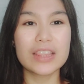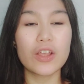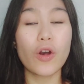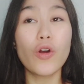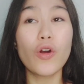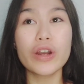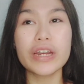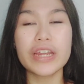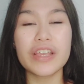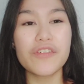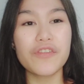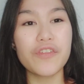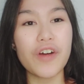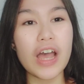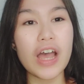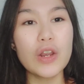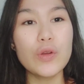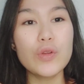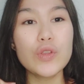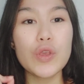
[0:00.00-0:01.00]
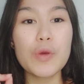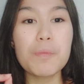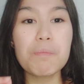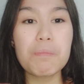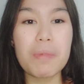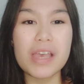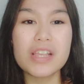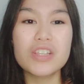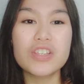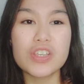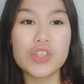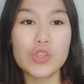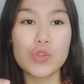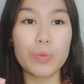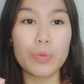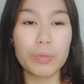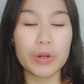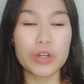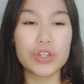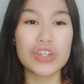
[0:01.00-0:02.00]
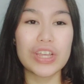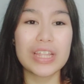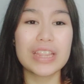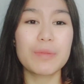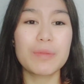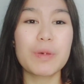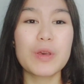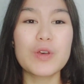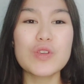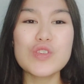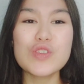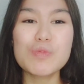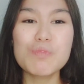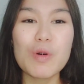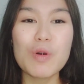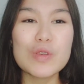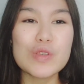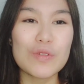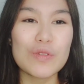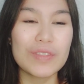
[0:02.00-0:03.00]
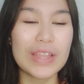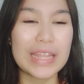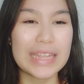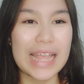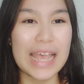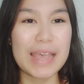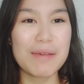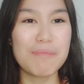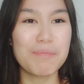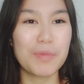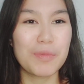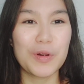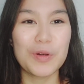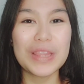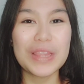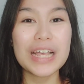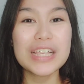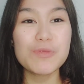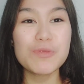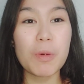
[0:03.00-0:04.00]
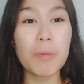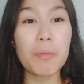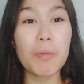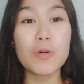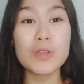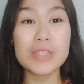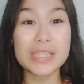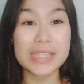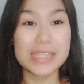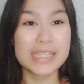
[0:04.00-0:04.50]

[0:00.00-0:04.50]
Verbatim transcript: Or, i-follow niyo yung pages ng merchant because most of the time po, nagpo-post